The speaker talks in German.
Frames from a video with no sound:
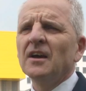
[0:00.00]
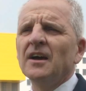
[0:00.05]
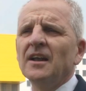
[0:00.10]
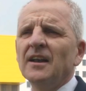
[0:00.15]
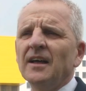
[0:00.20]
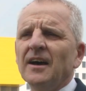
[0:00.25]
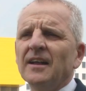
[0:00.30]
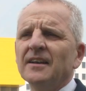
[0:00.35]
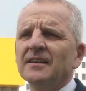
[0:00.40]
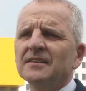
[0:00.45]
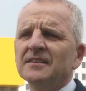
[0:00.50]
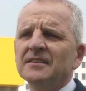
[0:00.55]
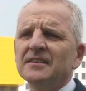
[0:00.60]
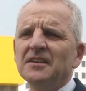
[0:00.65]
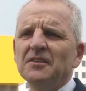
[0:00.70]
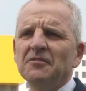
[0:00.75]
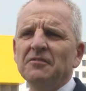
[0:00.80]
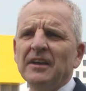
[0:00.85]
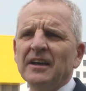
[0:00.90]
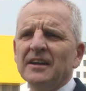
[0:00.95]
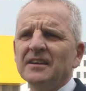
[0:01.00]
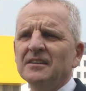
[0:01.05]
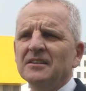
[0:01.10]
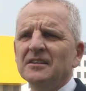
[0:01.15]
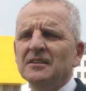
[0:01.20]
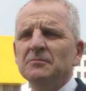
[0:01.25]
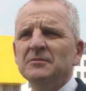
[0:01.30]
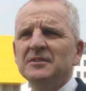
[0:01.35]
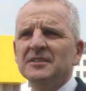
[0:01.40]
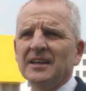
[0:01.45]
Alle anderen Gewerke
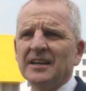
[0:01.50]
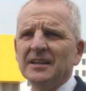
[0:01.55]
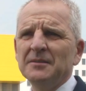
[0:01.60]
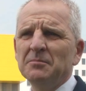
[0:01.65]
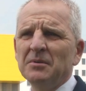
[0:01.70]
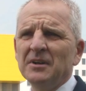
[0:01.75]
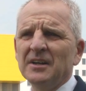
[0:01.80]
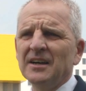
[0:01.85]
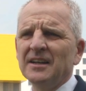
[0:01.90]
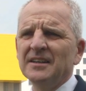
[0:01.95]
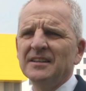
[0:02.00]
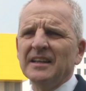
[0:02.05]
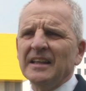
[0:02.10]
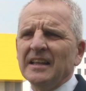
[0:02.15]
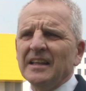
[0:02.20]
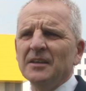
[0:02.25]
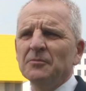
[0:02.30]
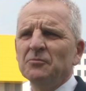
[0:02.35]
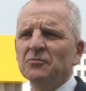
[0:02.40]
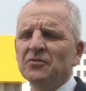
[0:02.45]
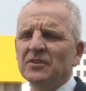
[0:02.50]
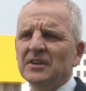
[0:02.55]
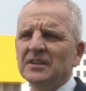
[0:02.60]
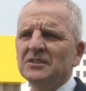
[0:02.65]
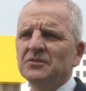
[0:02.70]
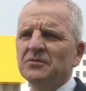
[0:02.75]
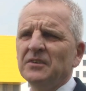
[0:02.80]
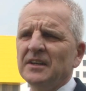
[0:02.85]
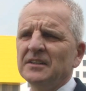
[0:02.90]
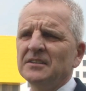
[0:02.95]
im Zeitplan
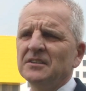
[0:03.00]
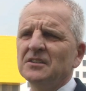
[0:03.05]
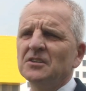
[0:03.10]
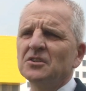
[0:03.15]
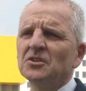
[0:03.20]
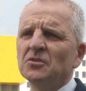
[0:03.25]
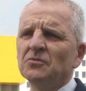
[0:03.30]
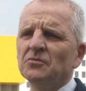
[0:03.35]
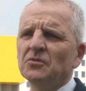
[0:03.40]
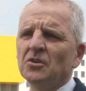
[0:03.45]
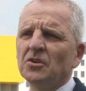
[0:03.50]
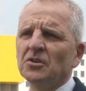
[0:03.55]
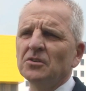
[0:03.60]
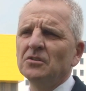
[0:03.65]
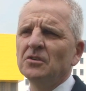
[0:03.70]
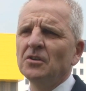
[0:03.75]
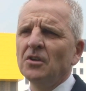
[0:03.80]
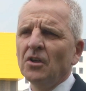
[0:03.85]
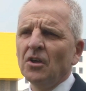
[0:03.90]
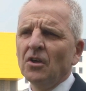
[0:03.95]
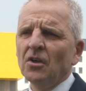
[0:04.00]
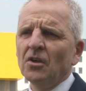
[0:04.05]
ebenfalls fertig geworden